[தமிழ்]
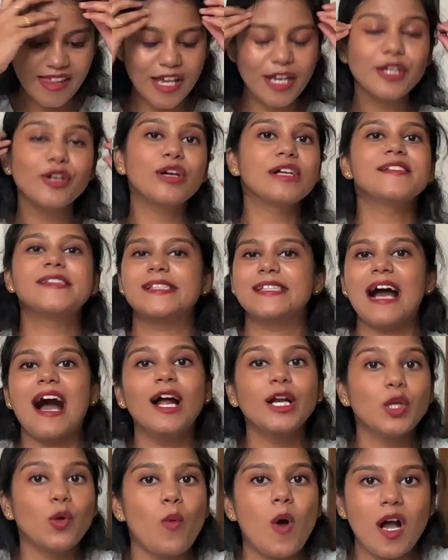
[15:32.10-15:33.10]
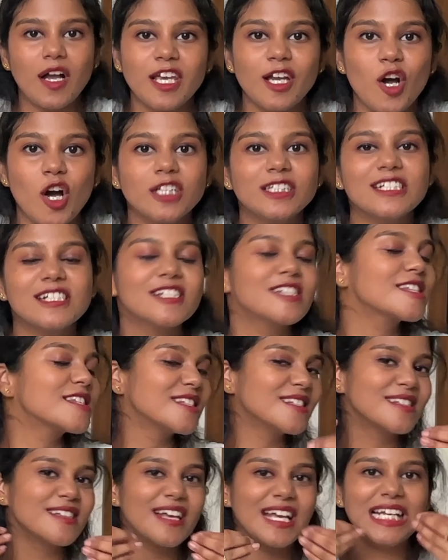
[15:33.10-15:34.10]
ஏதோ யூ கேன் ஸ்டார்ட் ஒர்க்கிங் ஆன் திஸ்
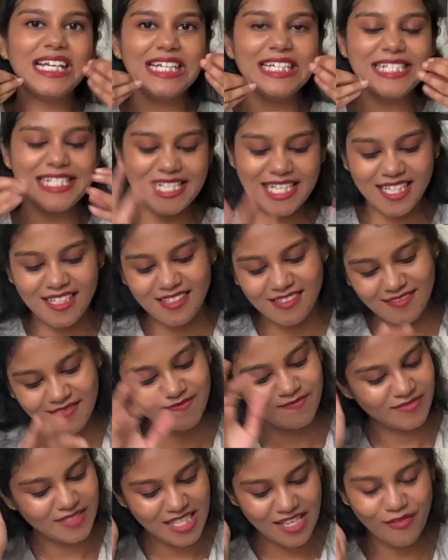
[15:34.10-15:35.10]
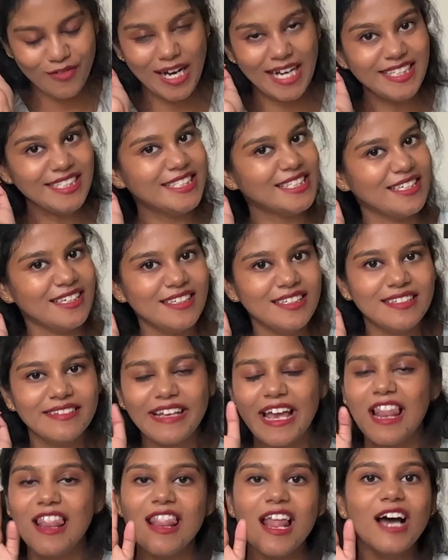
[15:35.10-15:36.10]
ஈட்டிங் ரைட்டிங்
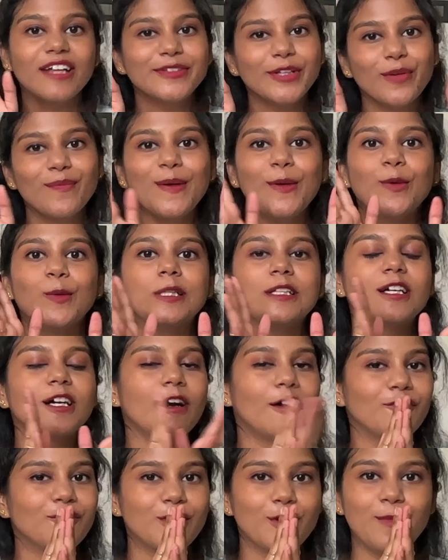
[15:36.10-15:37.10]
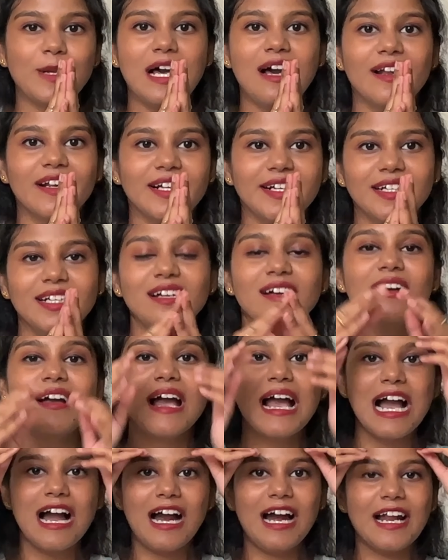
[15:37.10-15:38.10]
எல்லாத்துக்குமே வந்து கம்ஃபர்டபுளாக இருக்கு
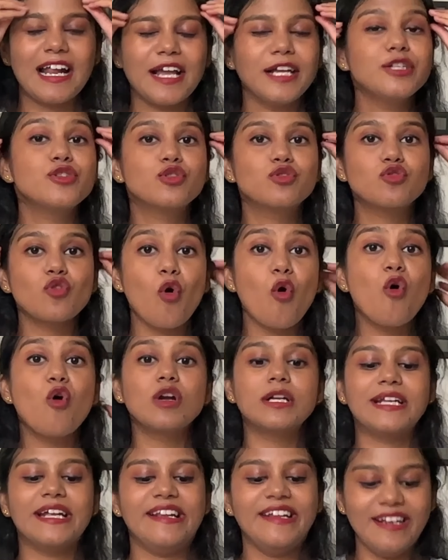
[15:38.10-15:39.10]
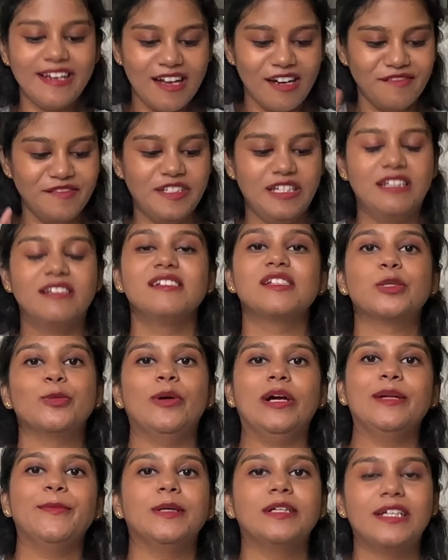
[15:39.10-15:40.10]
அண்ட் ஐ டோட்டலி லவ் திஸ்
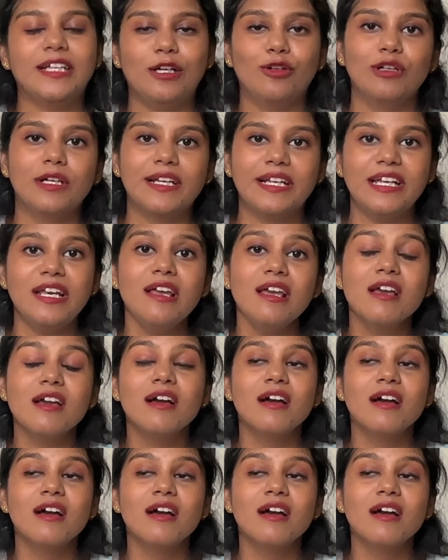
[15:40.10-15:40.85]
ஒன் பர்டிகுலர்லி